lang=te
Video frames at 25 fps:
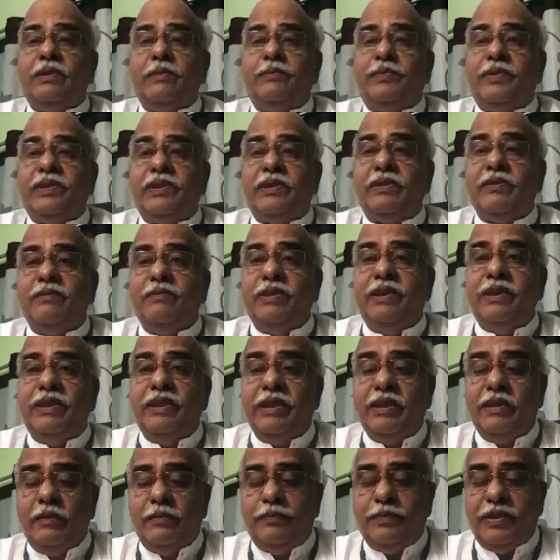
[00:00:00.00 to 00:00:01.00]
కూడా పచ్చ
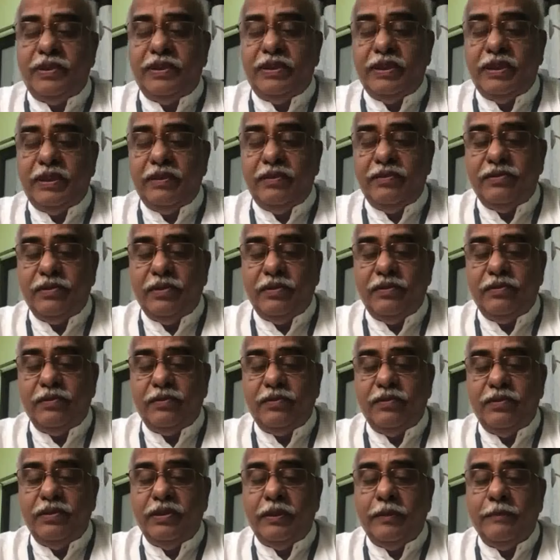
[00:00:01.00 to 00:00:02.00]
మీడియాలో ప్రచారం
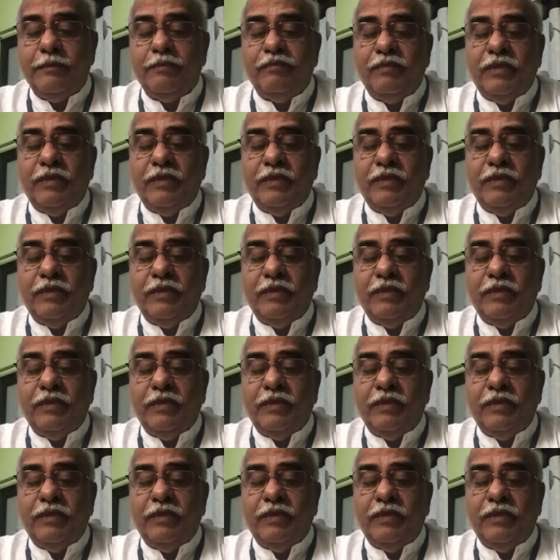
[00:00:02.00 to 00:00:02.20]
జరుగుతోంది